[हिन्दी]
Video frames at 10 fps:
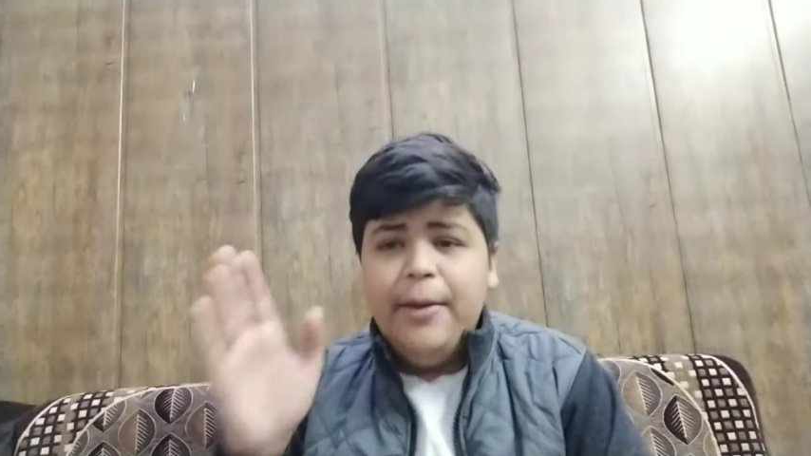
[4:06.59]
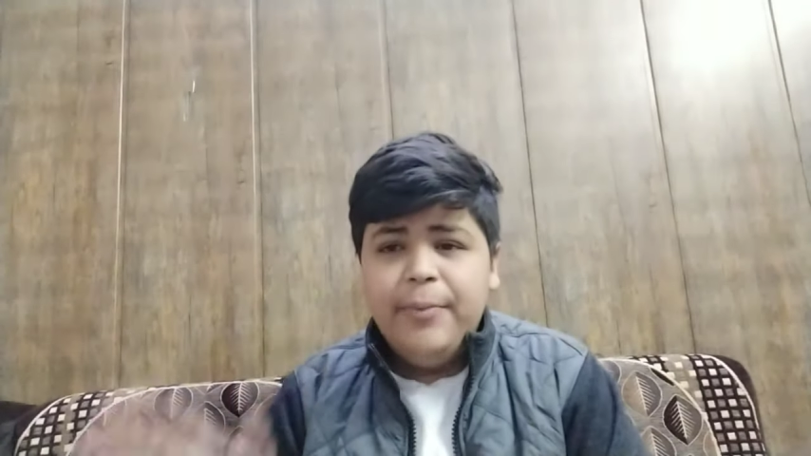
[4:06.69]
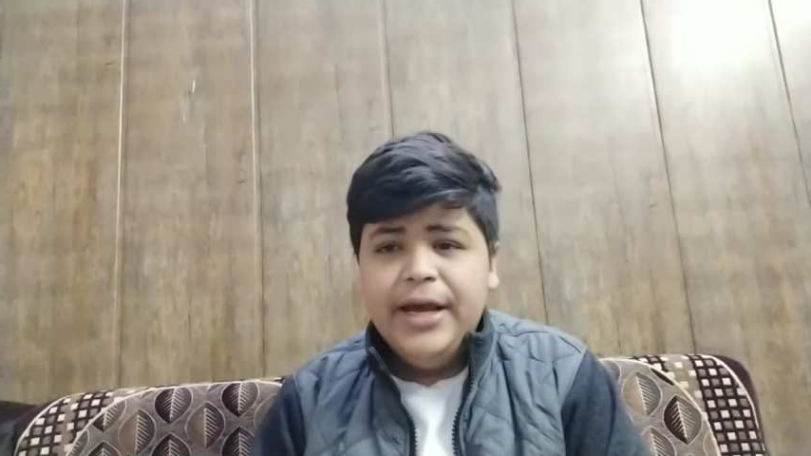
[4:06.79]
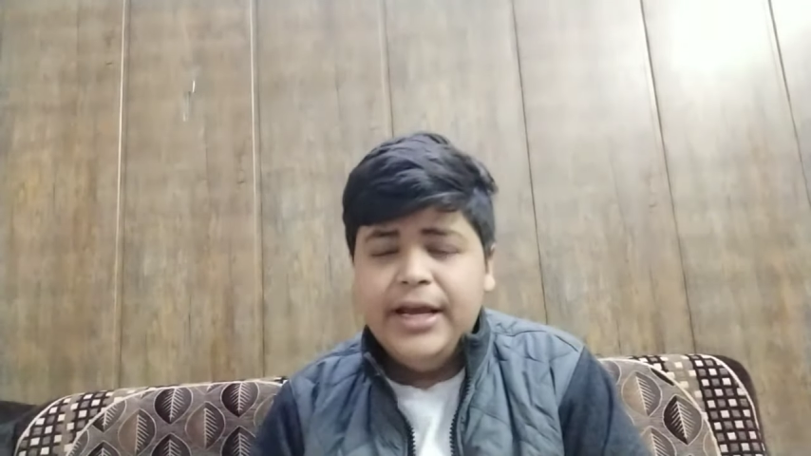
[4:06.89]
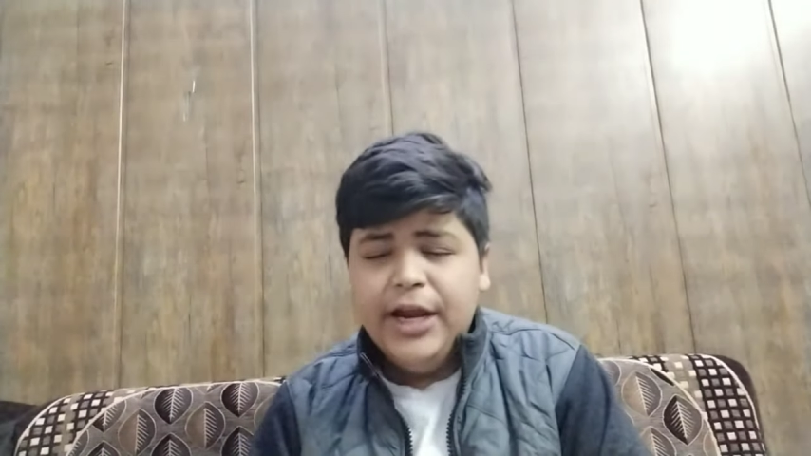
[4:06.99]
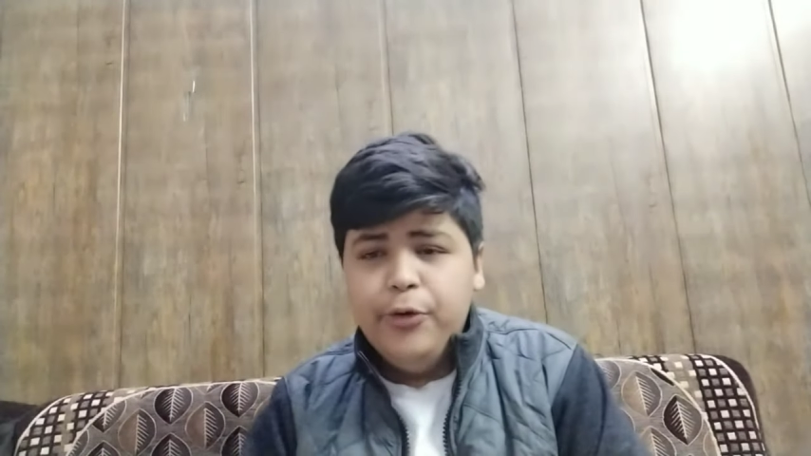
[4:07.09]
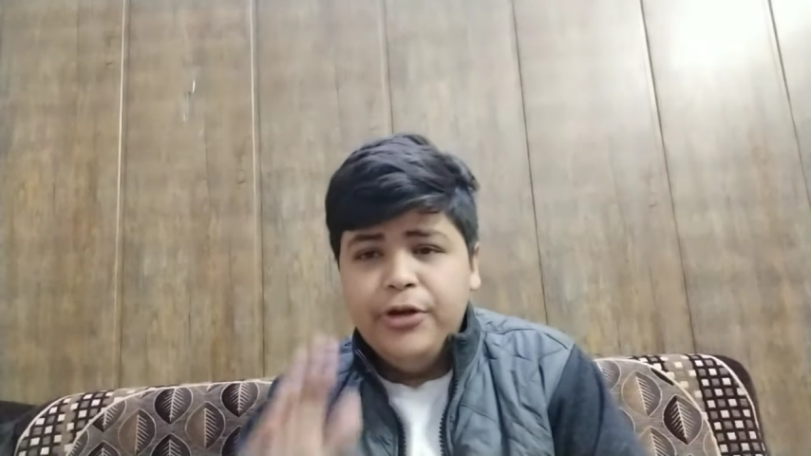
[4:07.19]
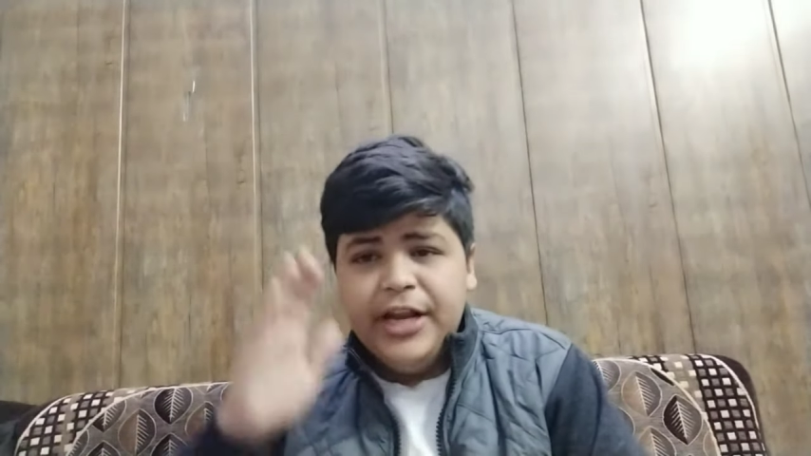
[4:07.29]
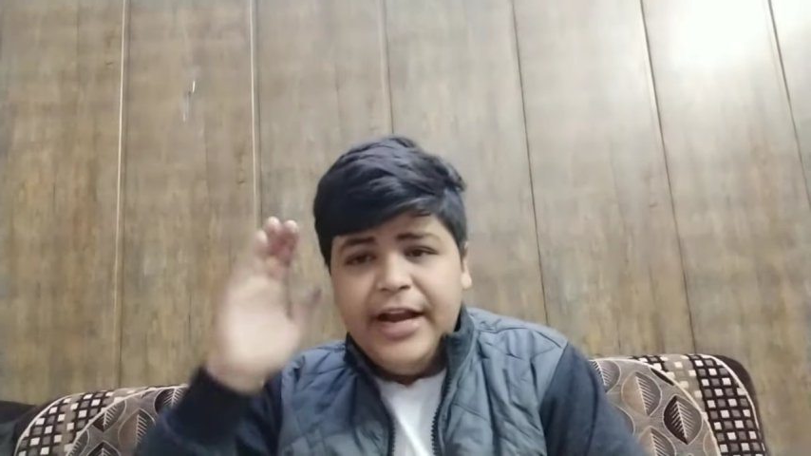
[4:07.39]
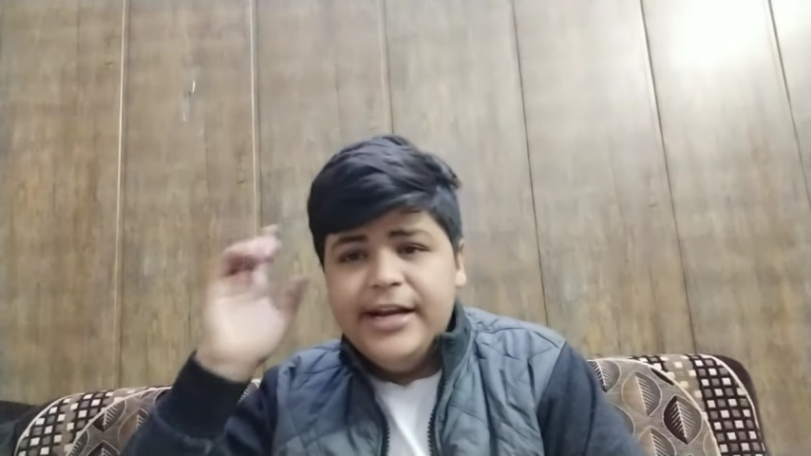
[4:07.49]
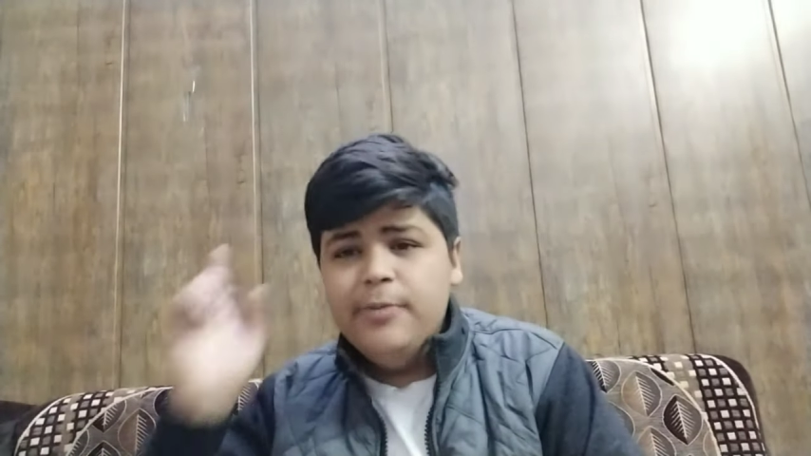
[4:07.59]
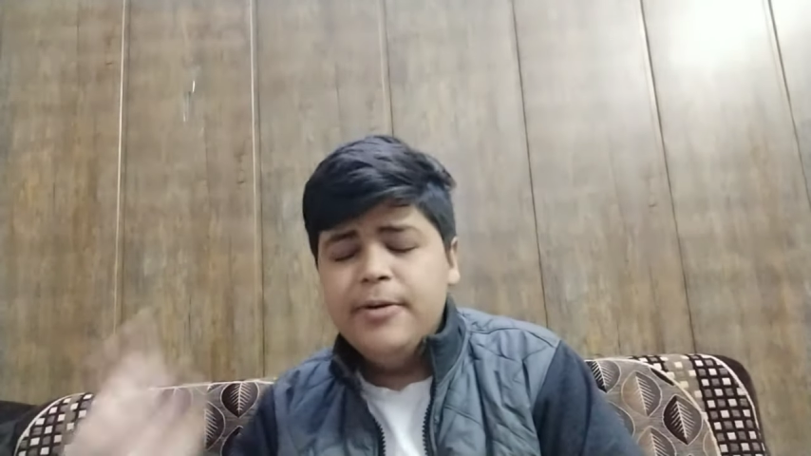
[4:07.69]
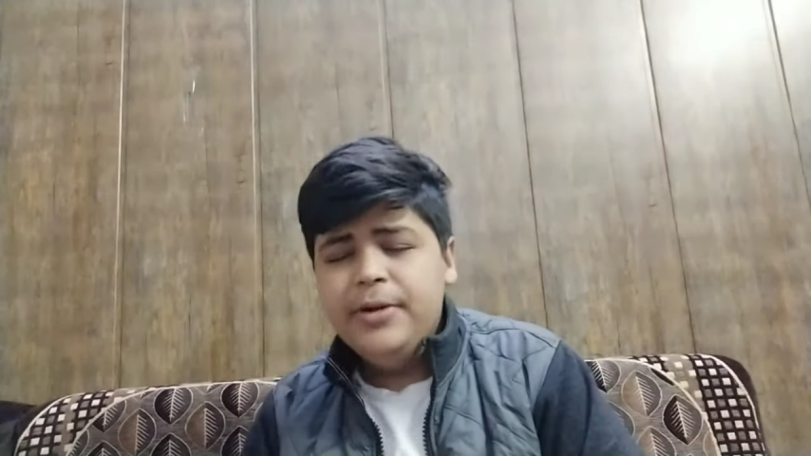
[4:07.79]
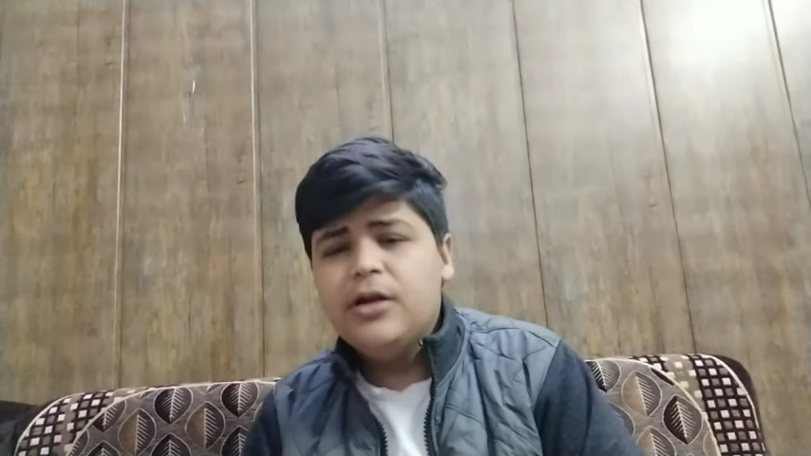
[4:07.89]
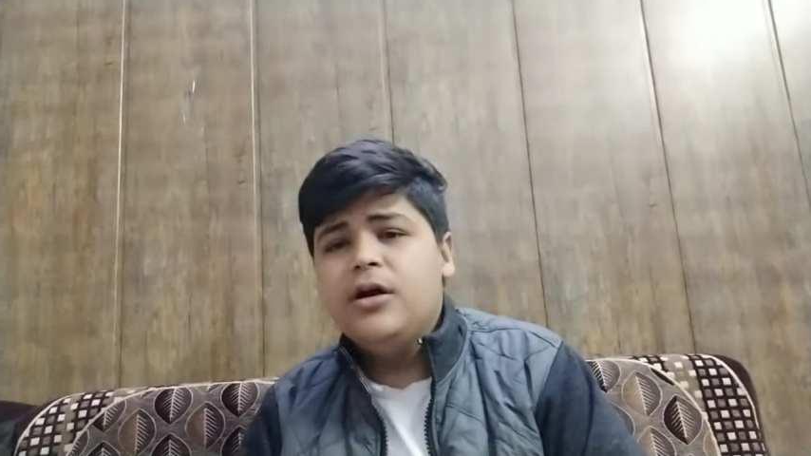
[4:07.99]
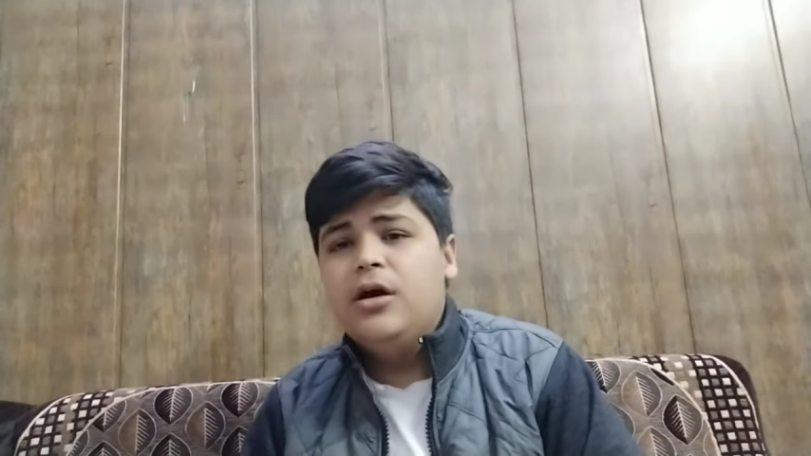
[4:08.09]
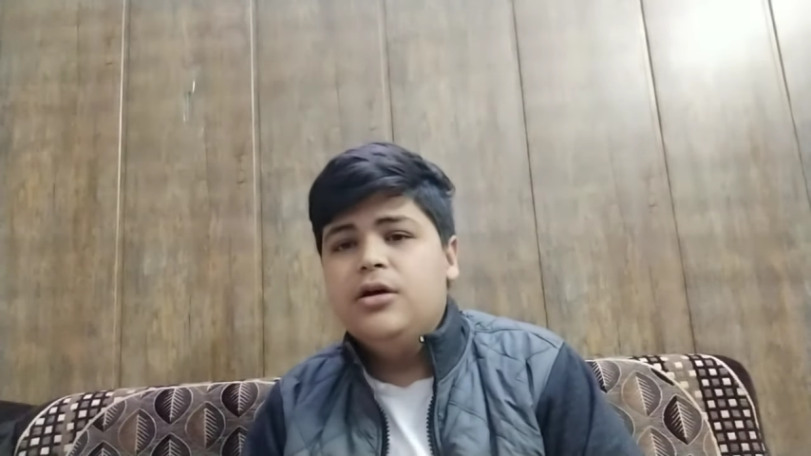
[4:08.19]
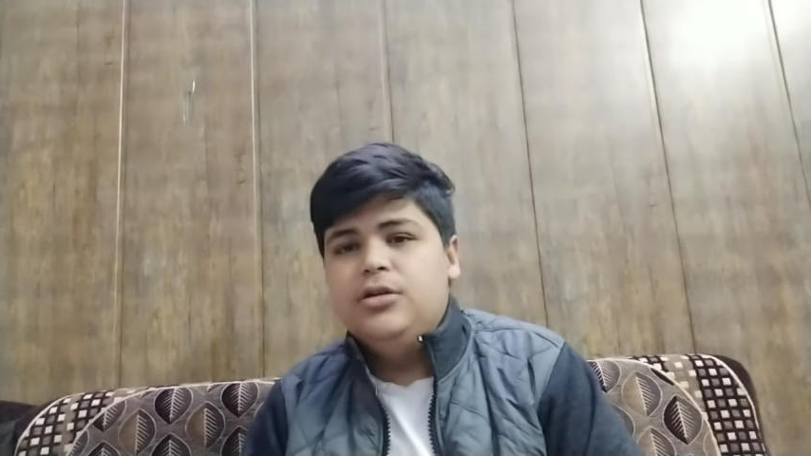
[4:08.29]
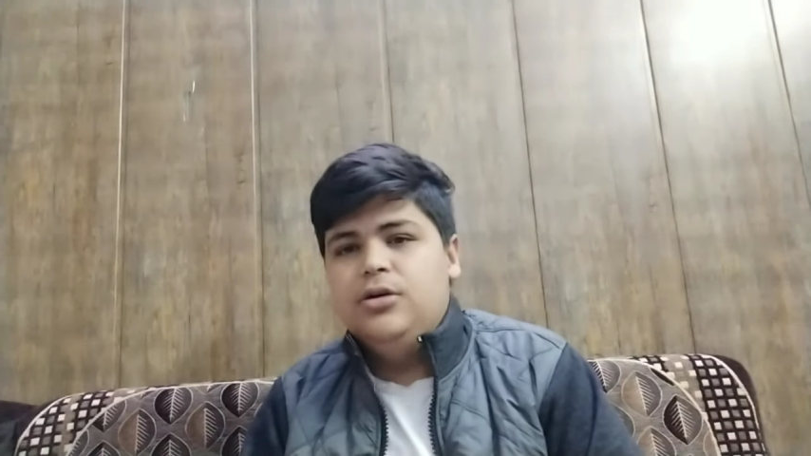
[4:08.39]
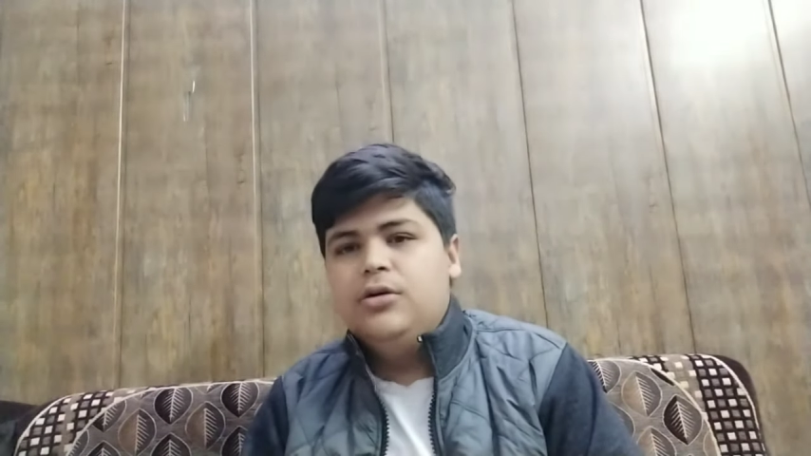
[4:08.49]
एम आई के ट्विटर हैंडल पे भी
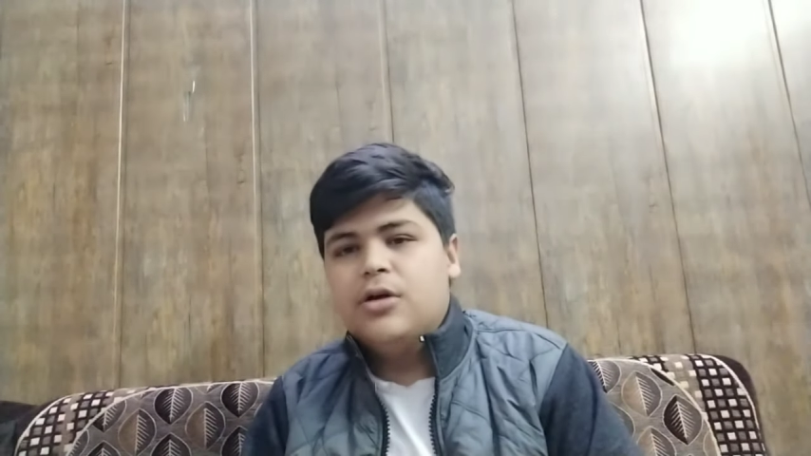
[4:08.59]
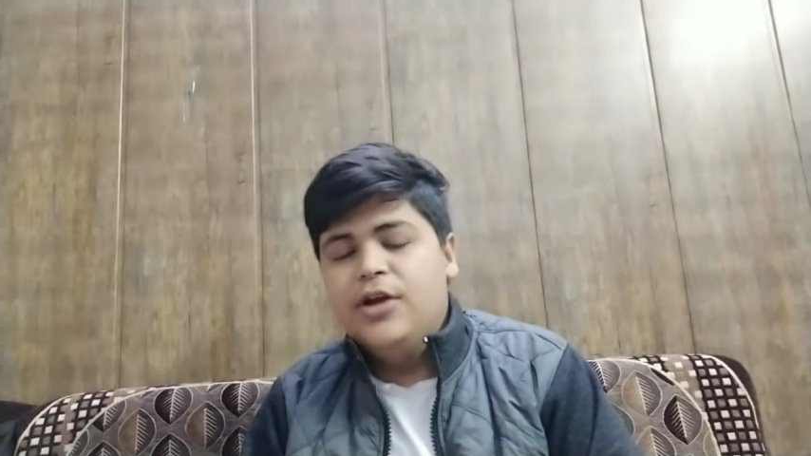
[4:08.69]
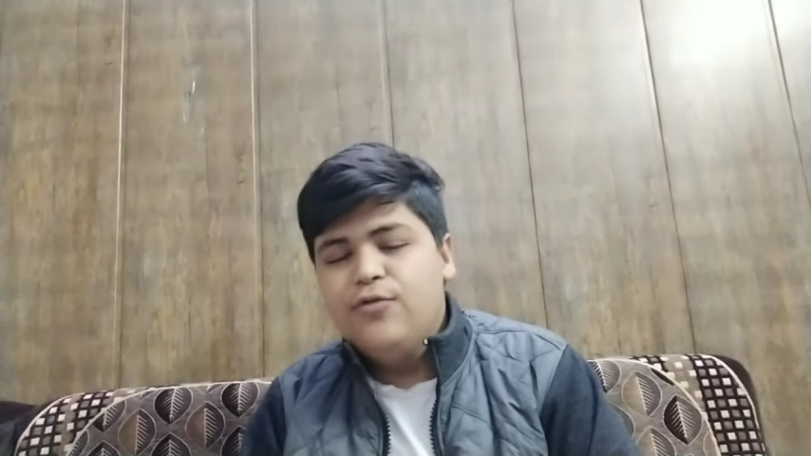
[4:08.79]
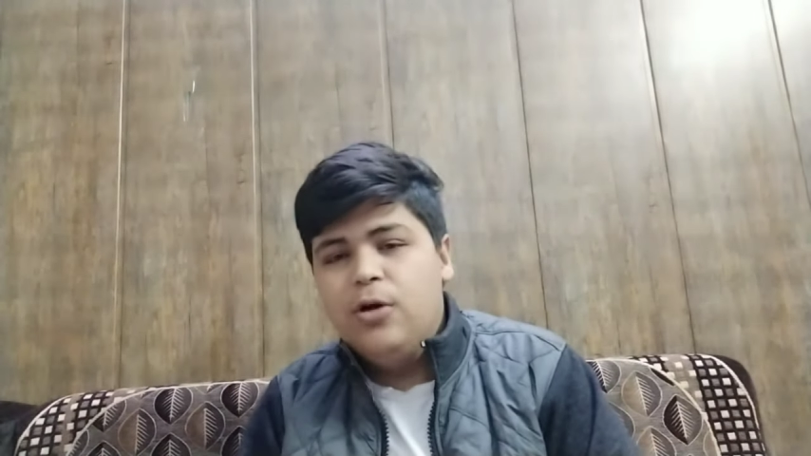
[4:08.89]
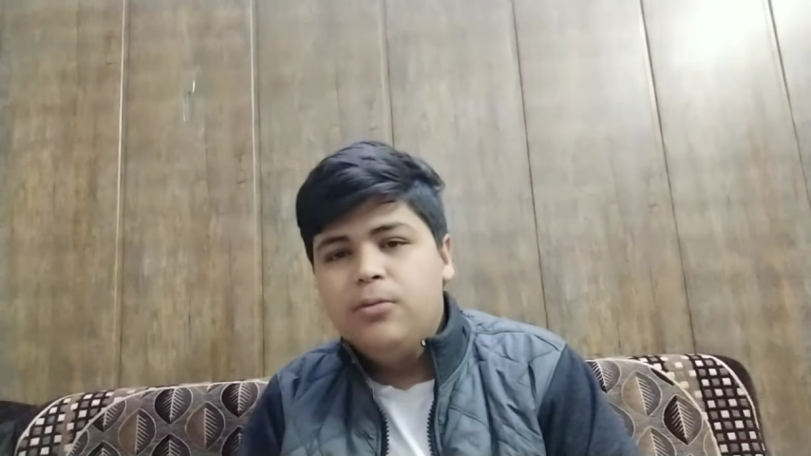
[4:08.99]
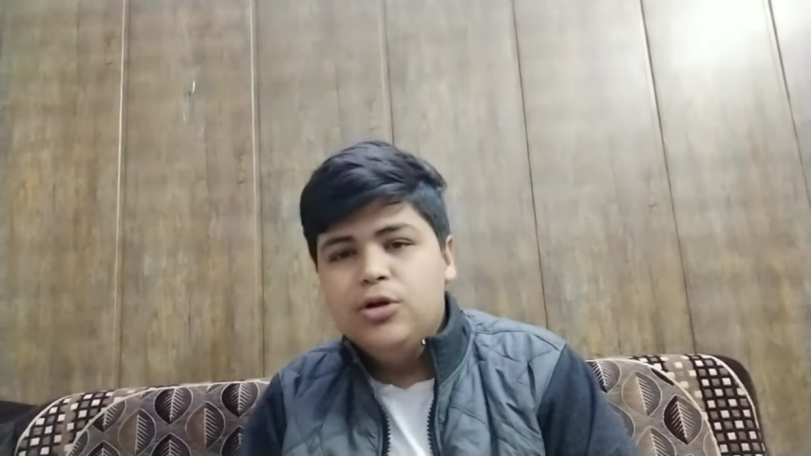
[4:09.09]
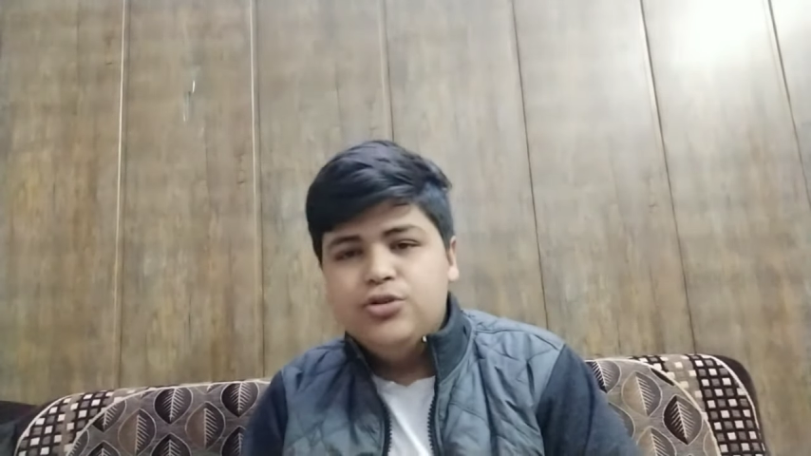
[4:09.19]
कंफर्म uh,